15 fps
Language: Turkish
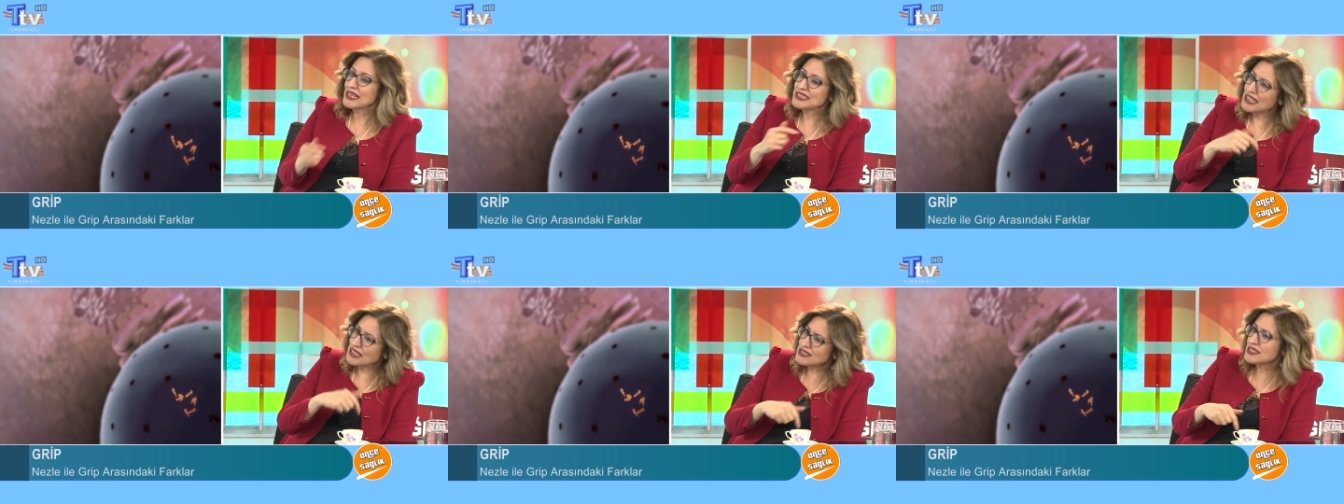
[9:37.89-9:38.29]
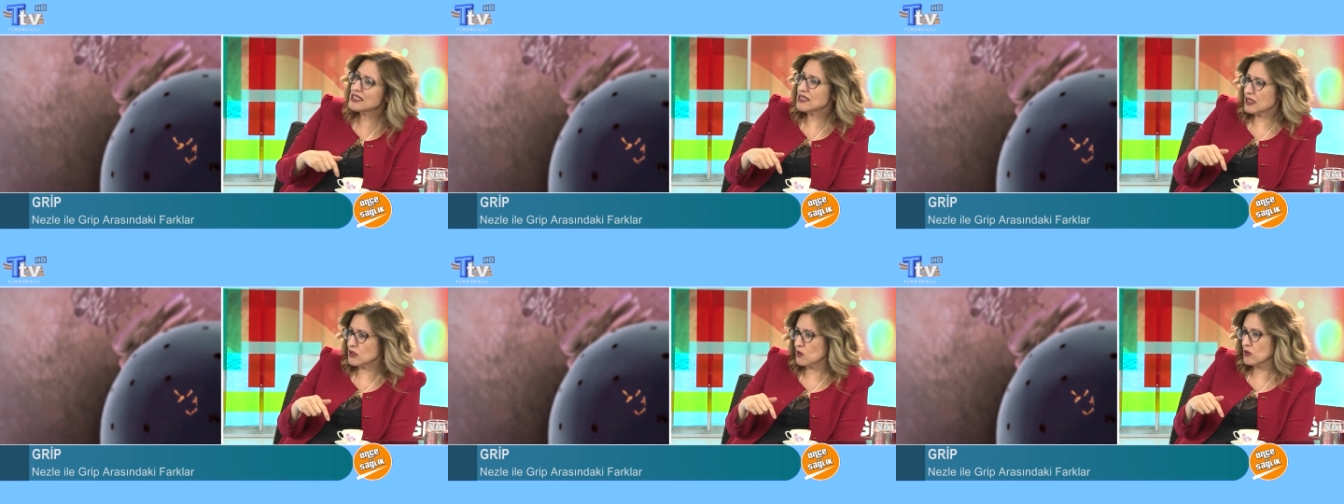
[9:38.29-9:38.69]

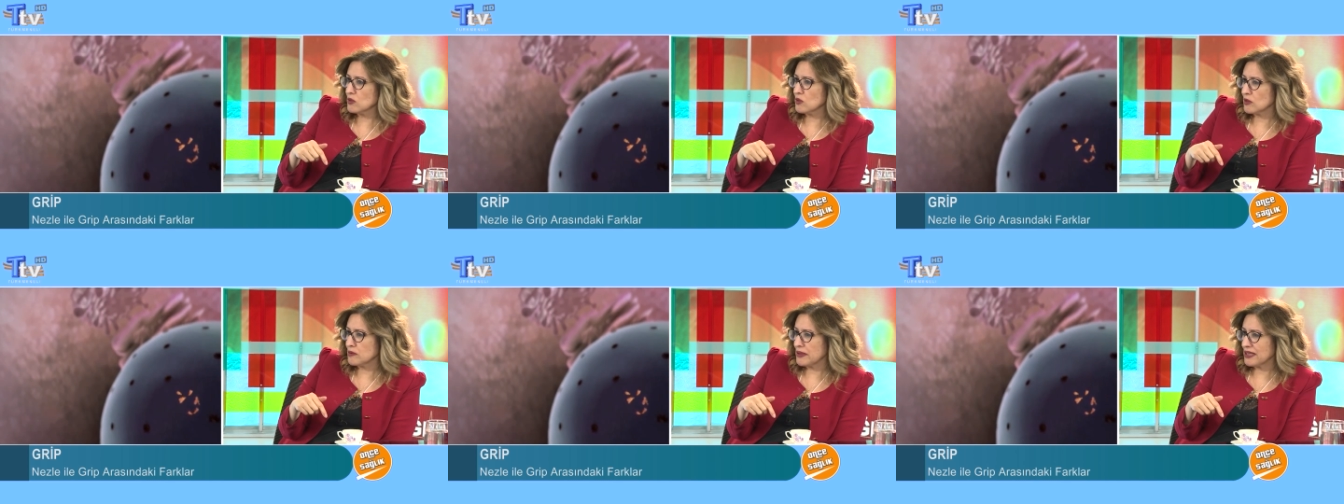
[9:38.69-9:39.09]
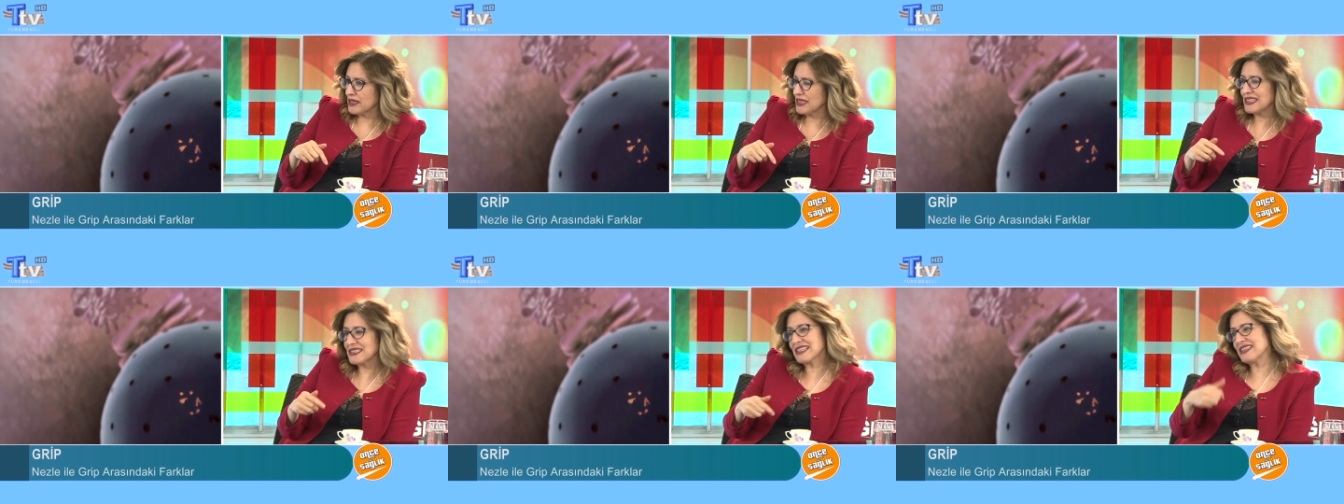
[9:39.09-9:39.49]
Nezlede ne oluyor
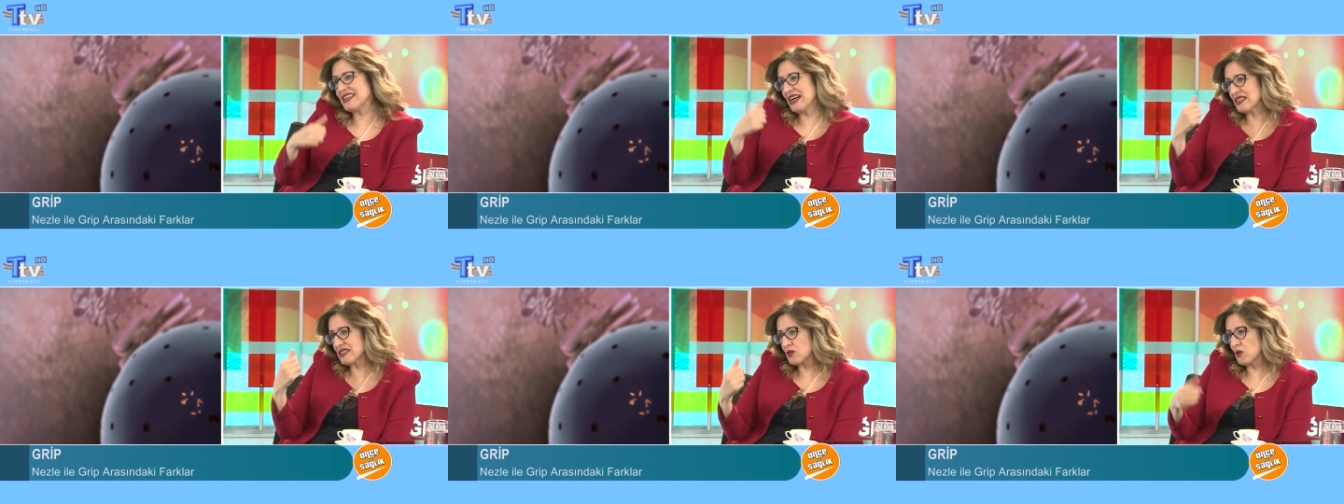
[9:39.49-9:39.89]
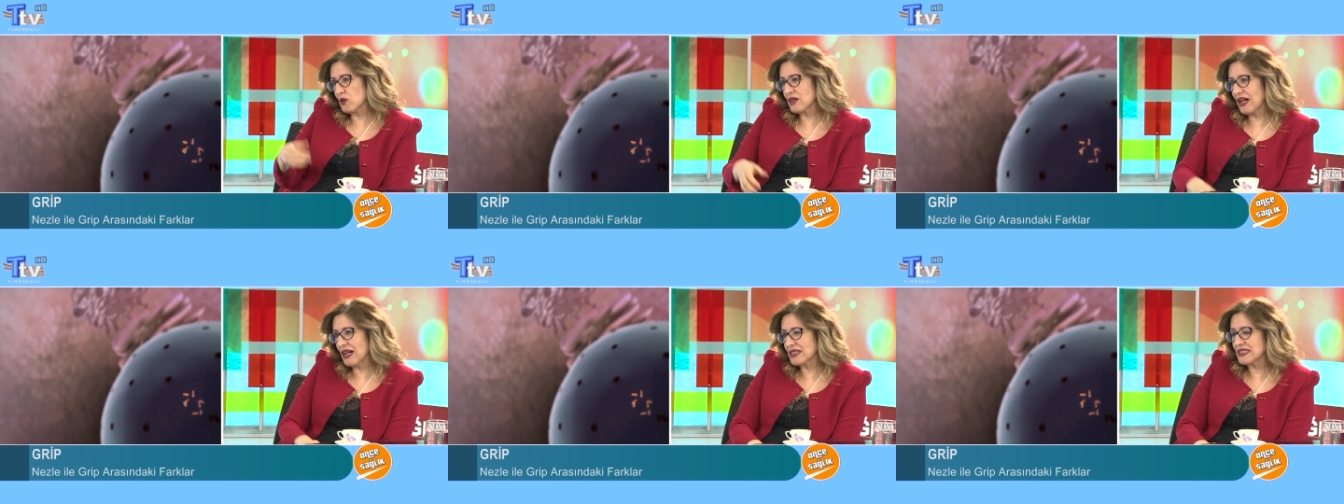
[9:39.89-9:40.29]
peki ya da diğer
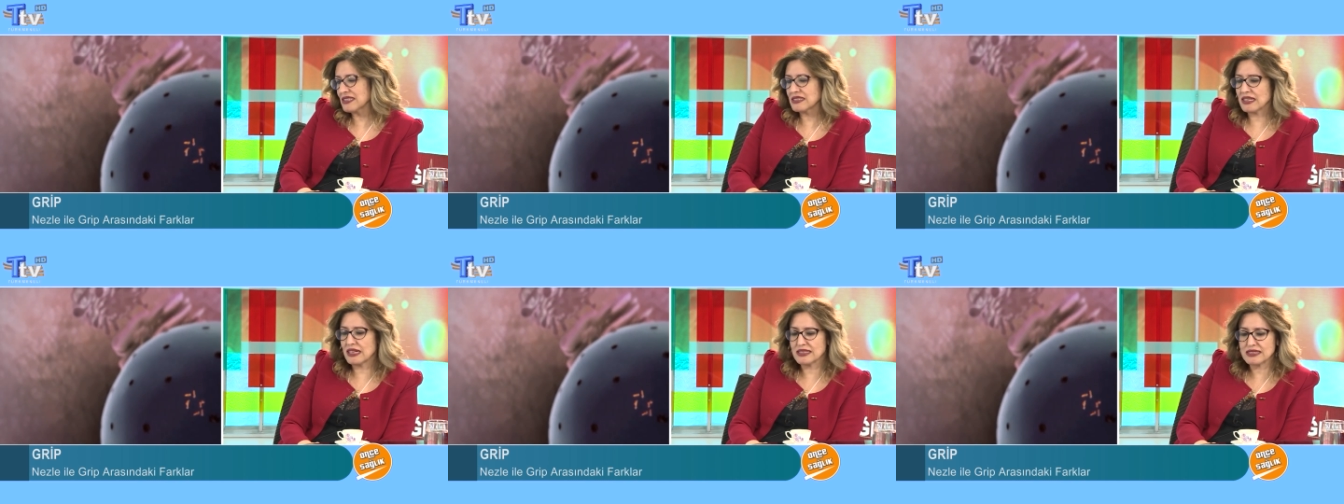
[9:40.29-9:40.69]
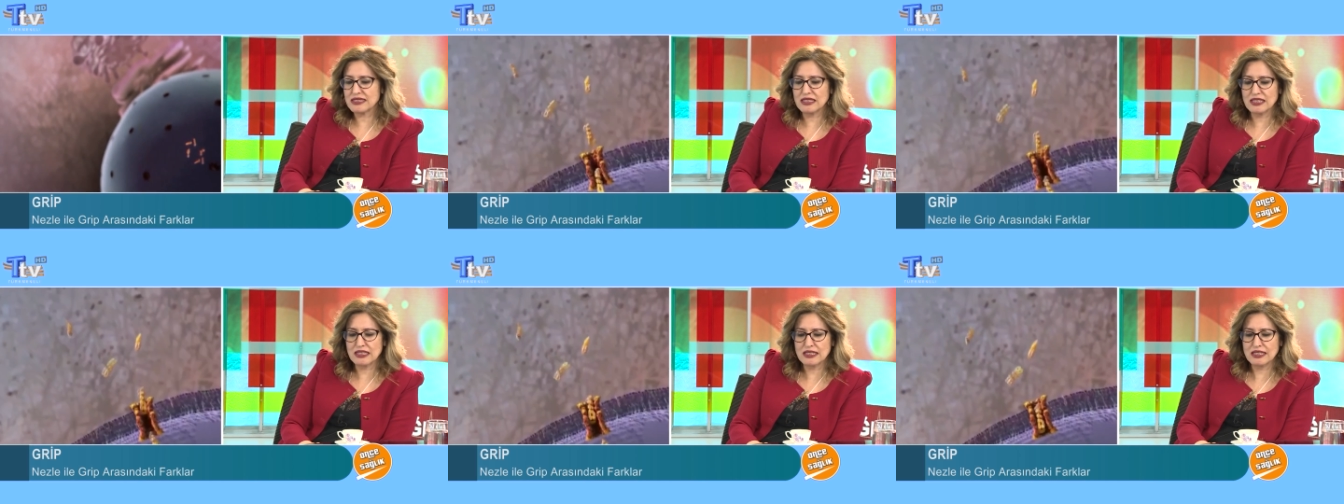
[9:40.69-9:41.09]
soğuk algınlığı
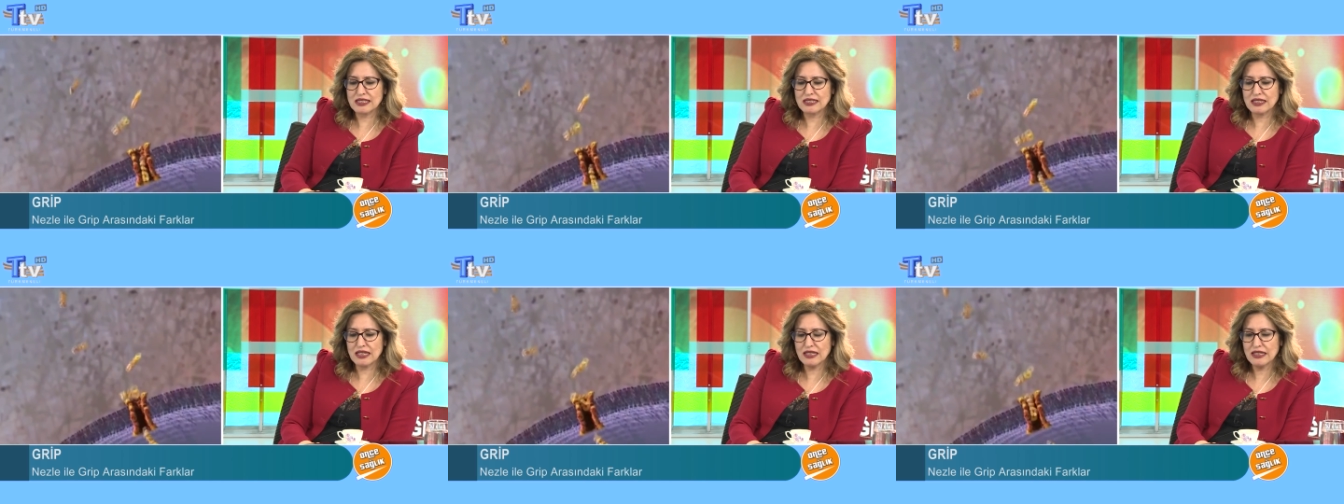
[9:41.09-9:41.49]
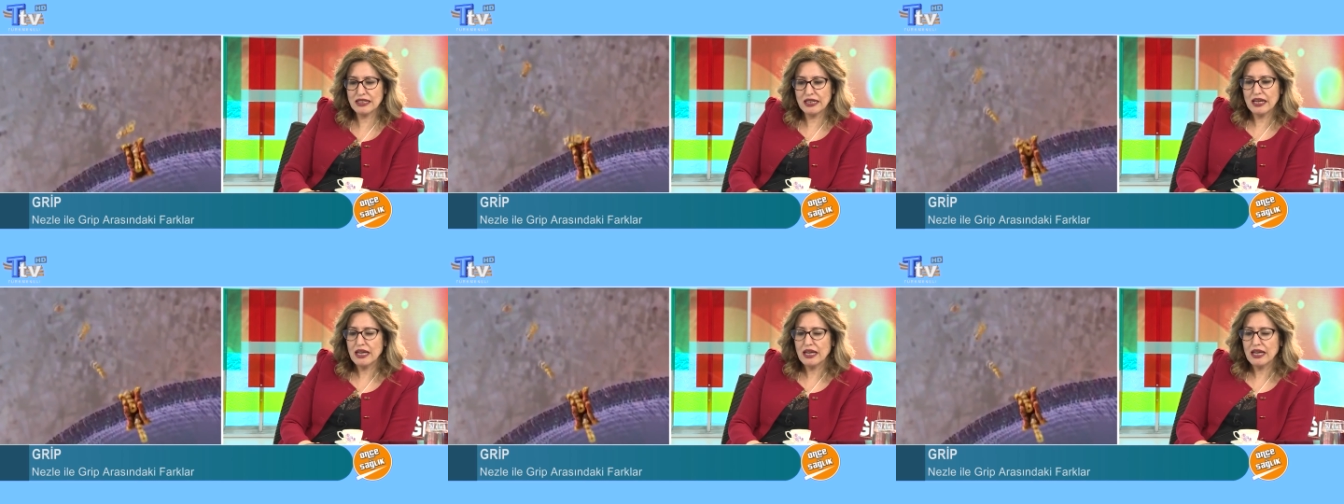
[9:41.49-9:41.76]
hastalıklarında?